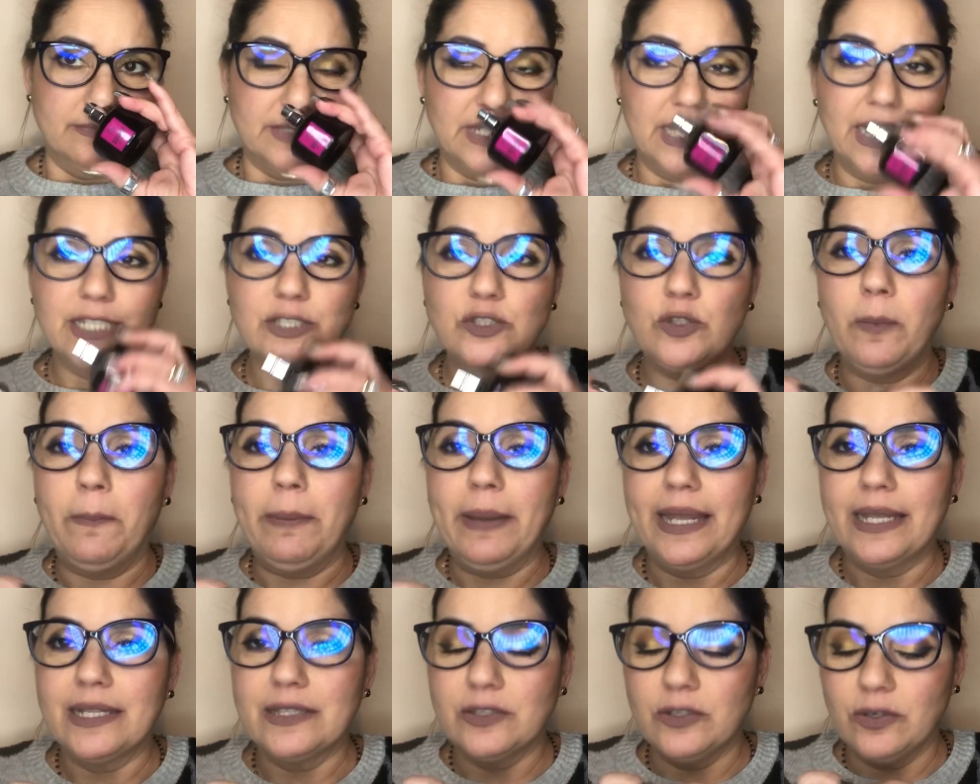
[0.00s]
è
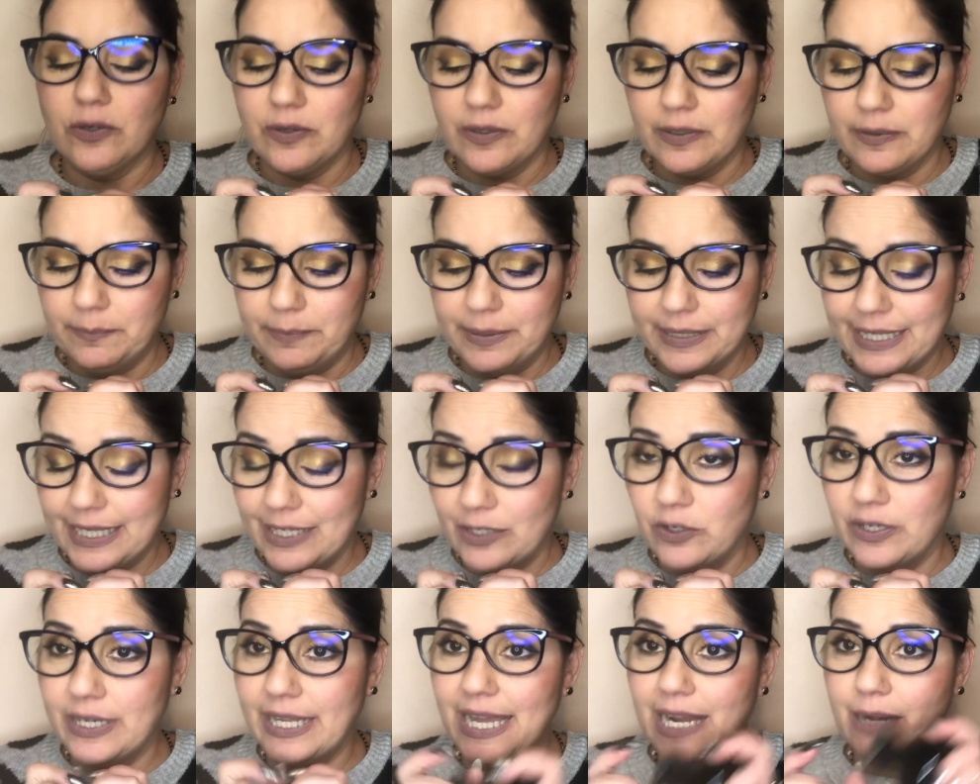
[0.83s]
stupendo perché
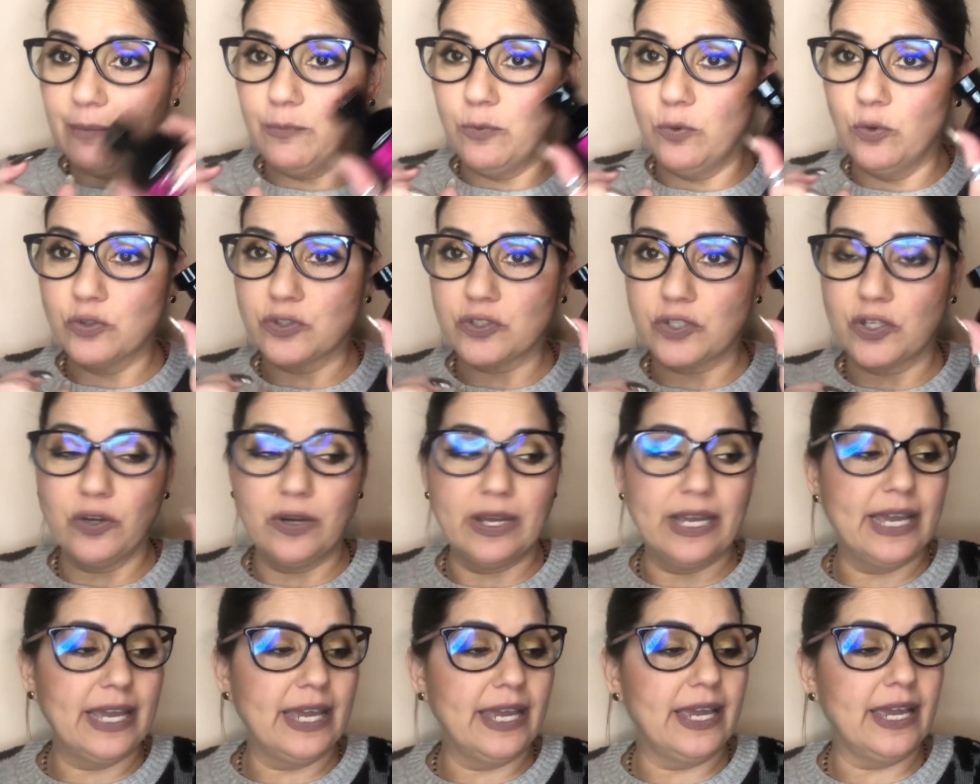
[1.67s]
non è al muschio
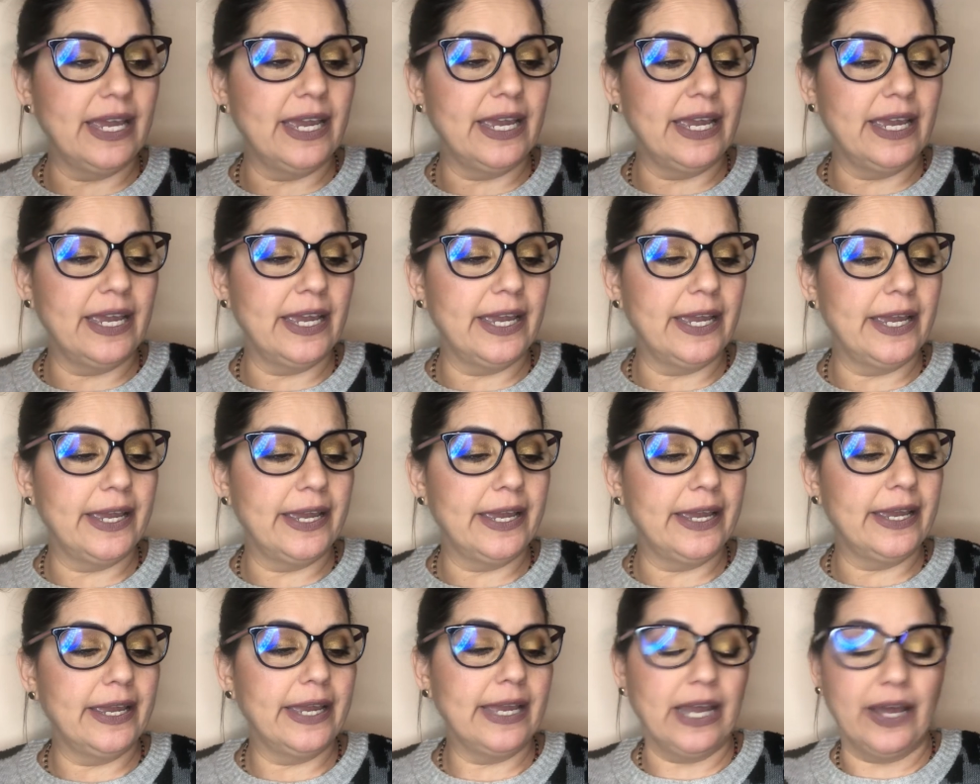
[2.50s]

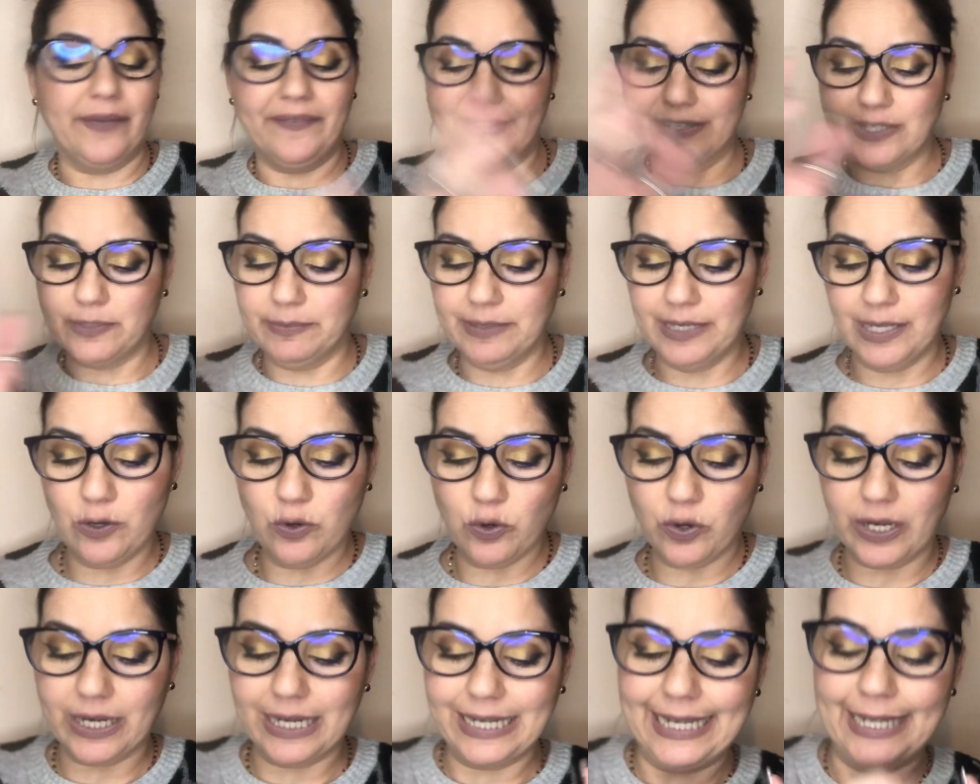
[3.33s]
e adesso vi
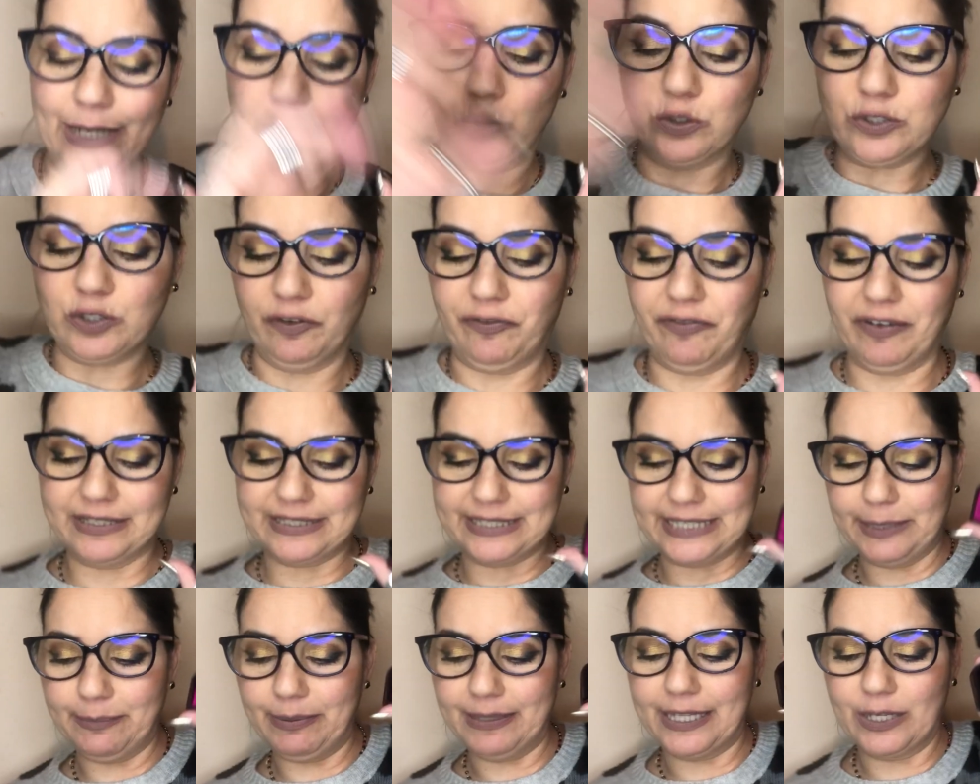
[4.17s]
leo le note
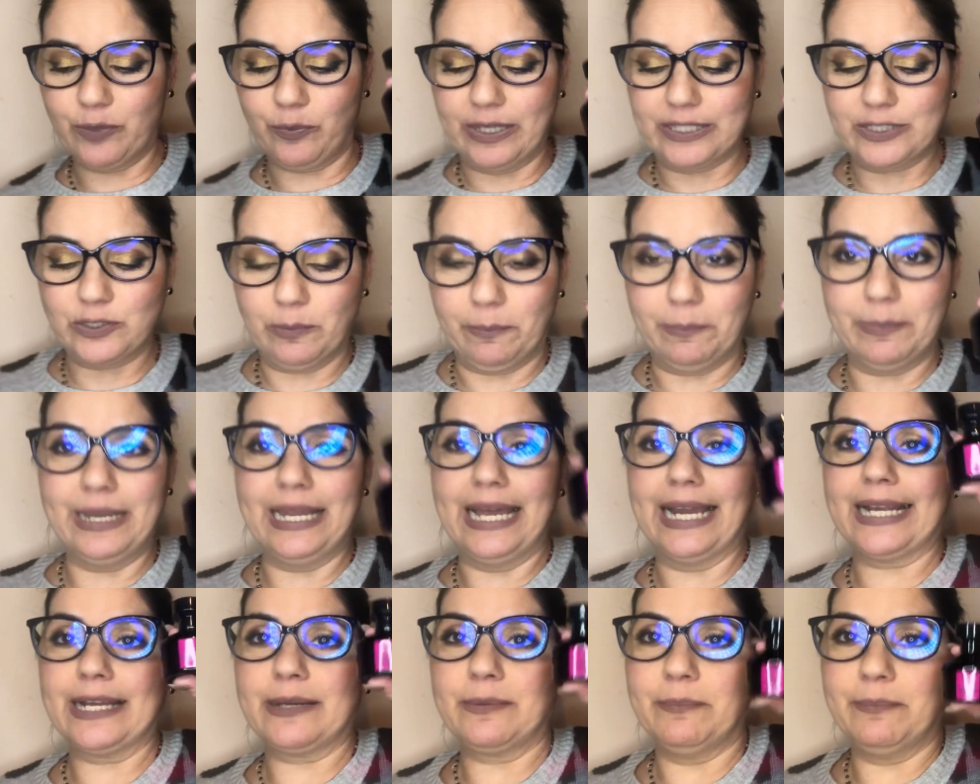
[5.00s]
fattive di questo
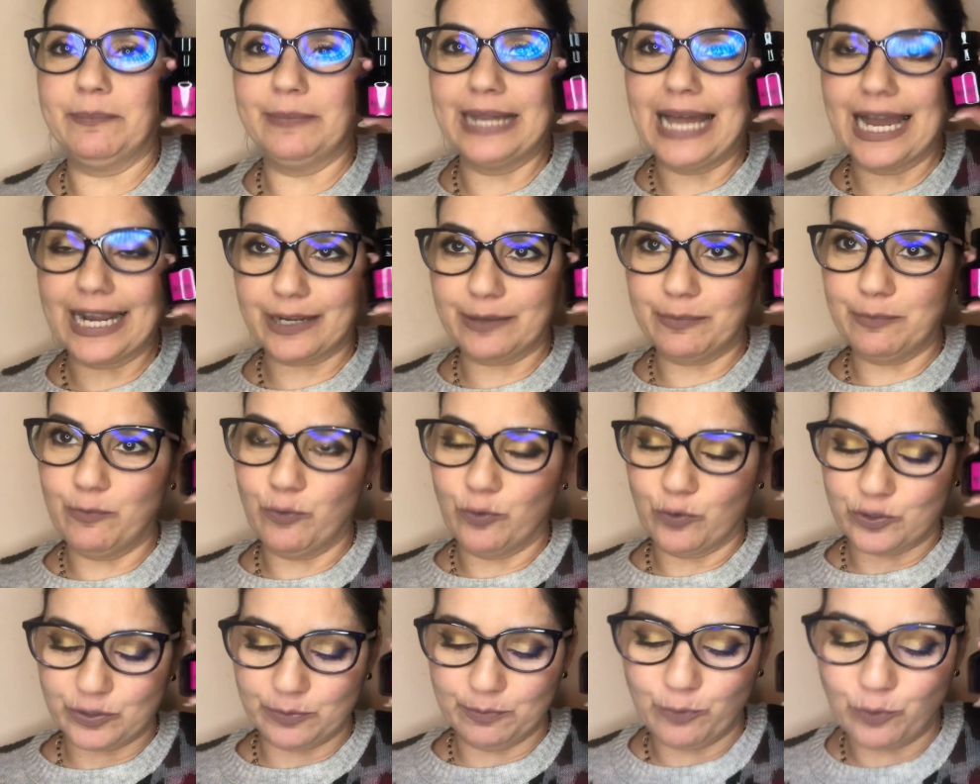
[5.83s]
black, black
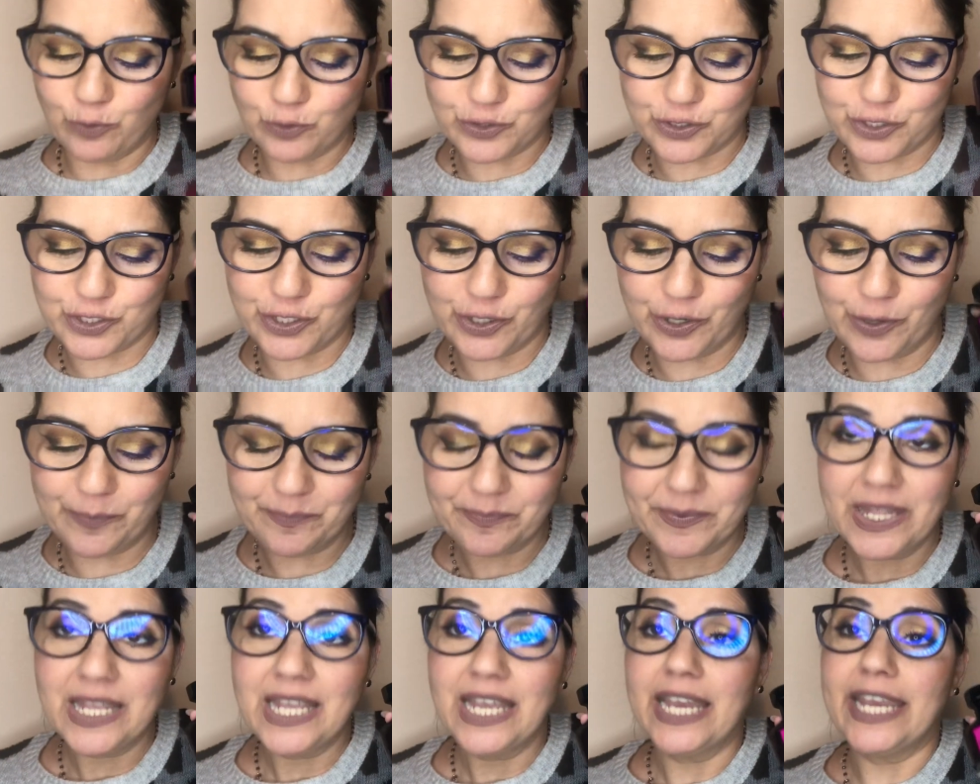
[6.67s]
muschio
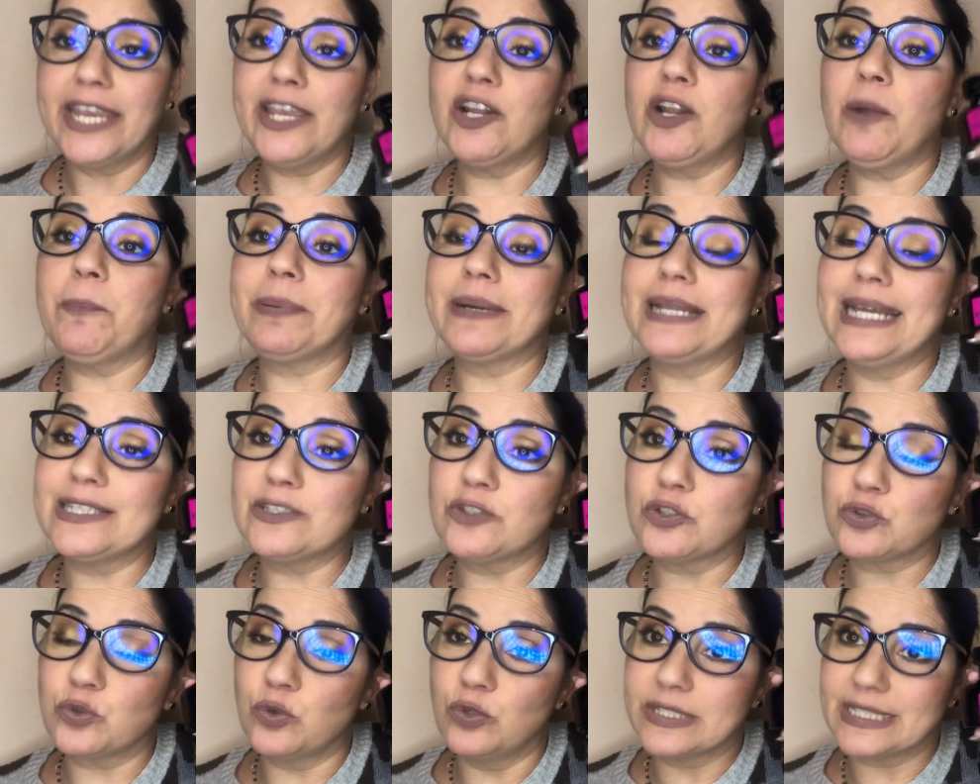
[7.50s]
io lo
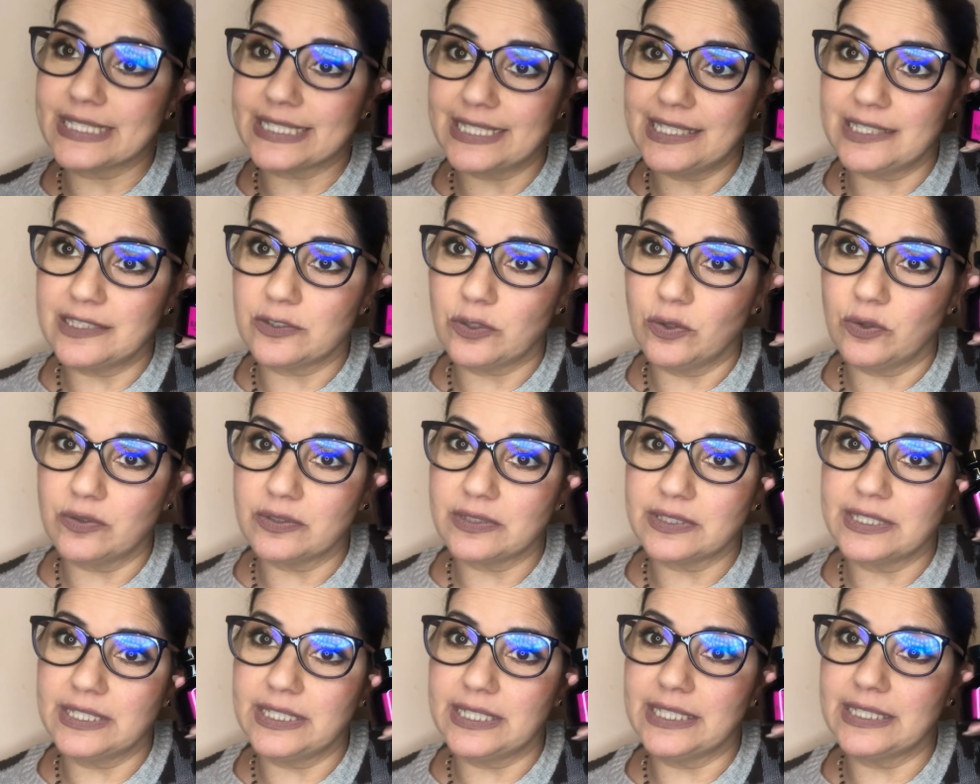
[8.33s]
prendo sul
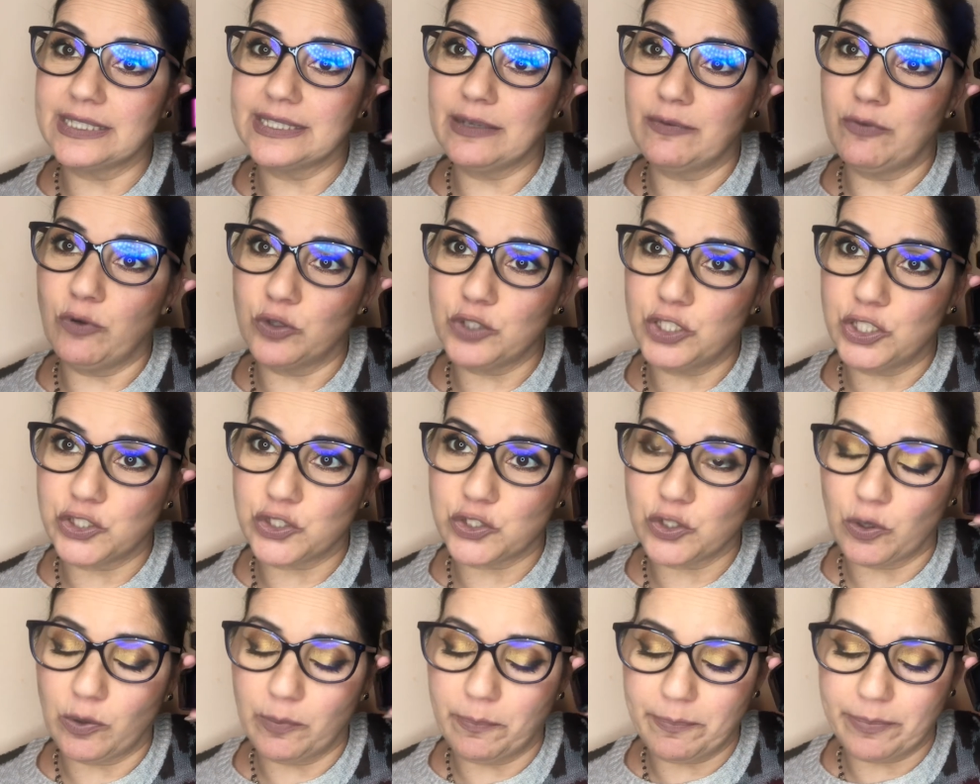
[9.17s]
sito di The Body
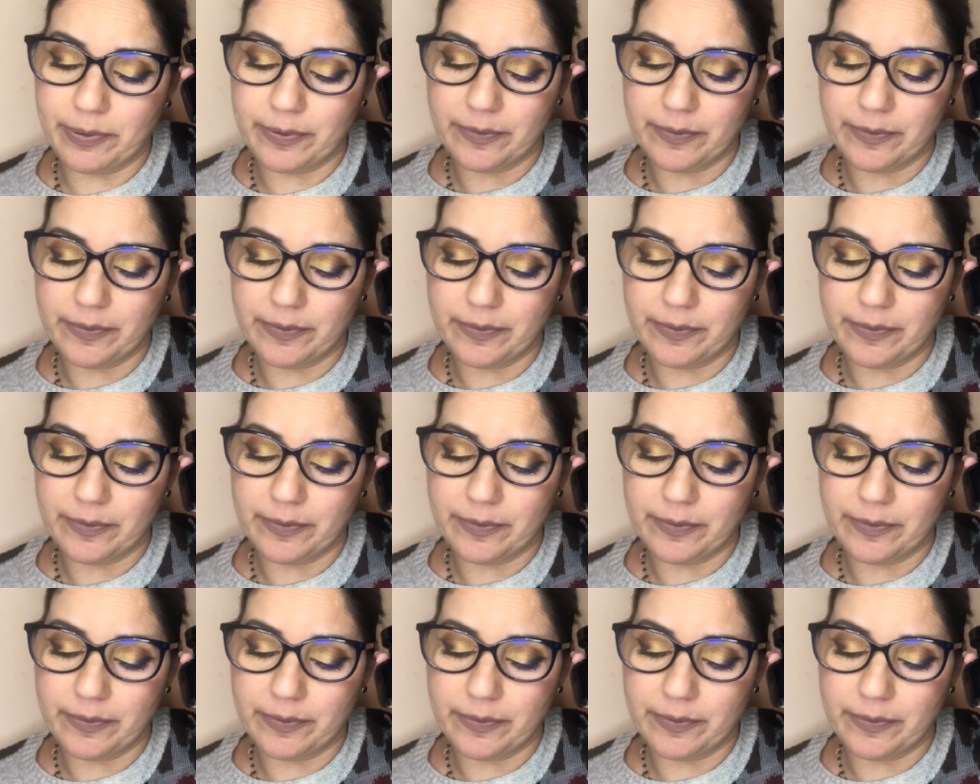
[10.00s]
Shop